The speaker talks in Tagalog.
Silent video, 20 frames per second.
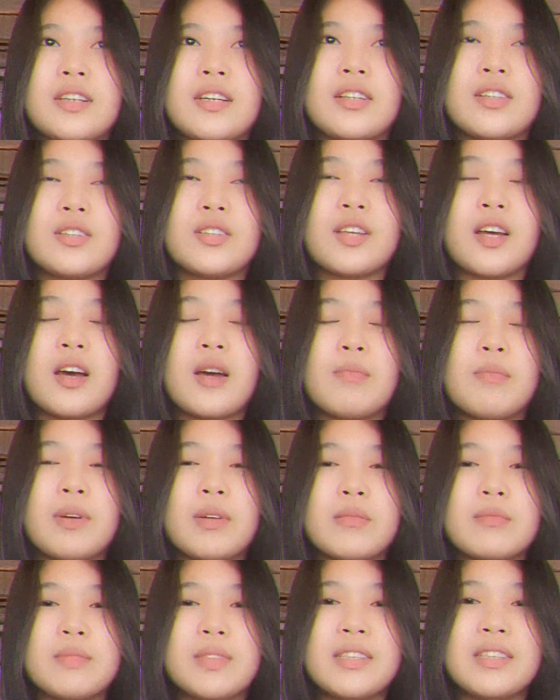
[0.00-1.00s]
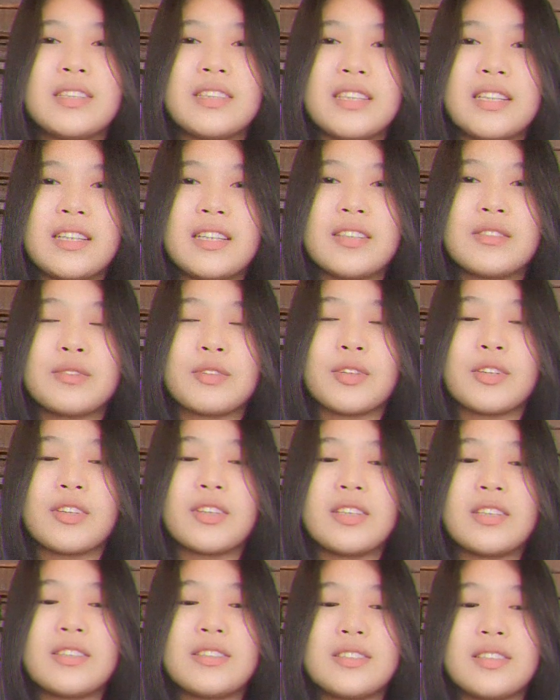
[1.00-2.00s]
ano, nakapag-meeting for
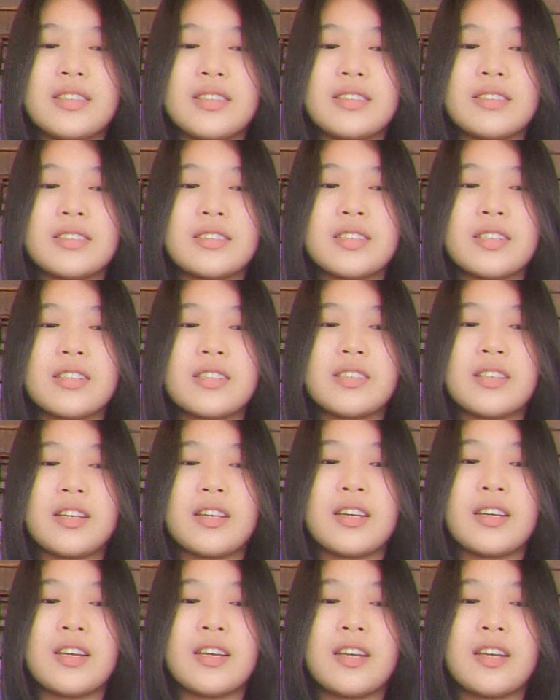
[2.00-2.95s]
thesis kasi